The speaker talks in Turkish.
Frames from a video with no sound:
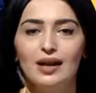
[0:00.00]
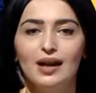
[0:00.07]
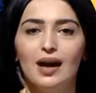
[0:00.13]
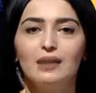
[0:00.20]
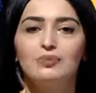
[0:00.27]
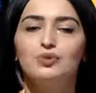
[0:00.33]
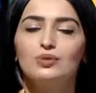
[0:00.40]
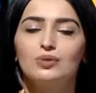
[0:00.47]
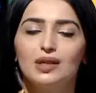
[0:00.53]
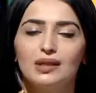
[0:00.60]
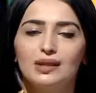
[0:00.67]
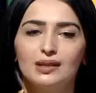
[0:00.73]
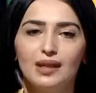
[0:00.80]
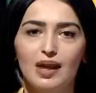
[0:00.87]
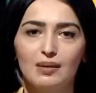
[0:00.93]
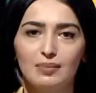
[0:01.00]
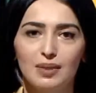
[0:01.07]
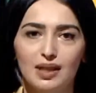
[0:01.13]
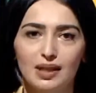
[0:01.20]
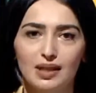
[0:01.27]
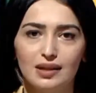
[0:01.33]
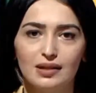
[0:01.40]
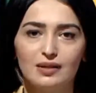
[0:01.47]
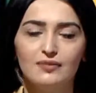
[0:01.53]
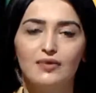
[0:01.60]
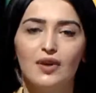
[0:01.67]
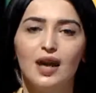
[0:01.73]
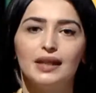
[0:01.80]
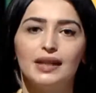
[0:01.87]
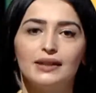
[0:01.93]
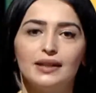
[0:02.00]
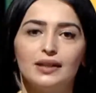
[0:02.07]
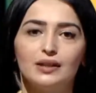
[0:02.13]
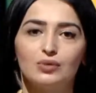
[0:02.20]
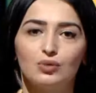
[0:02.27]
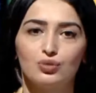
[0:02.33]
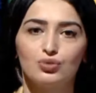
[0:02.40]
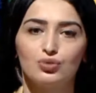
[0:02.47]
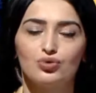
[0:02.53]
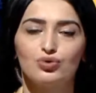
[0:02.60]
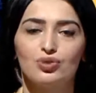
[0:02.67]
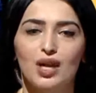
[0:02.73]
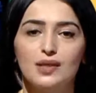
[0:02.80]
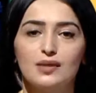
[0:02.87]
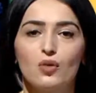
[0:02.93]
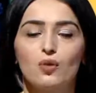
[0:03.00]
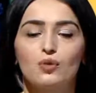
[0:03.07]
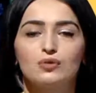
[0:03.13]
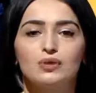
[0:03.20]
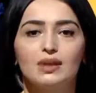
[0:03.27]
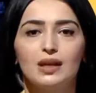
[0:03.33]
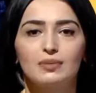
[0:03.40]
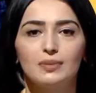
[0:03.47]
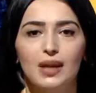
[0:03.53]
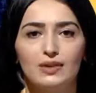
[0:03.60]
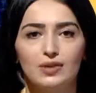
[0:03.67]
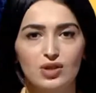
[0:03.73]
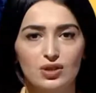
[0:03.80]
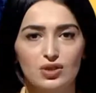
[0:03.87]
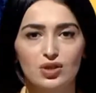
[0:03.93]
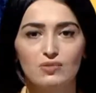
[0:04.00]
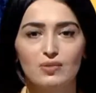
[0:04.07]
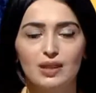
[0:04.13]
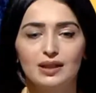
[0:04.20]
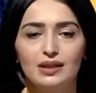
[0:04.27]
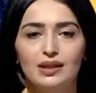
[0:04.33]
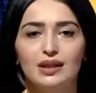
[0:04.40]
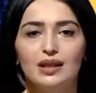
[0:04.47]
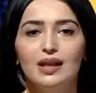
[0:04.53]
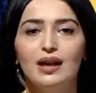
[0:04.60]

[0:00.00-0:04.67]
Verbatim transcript: Hem Türk Kadınlar Birliği'nin faaliyetlerini konuşacağız, Ordu'da yapılan çalışmaları.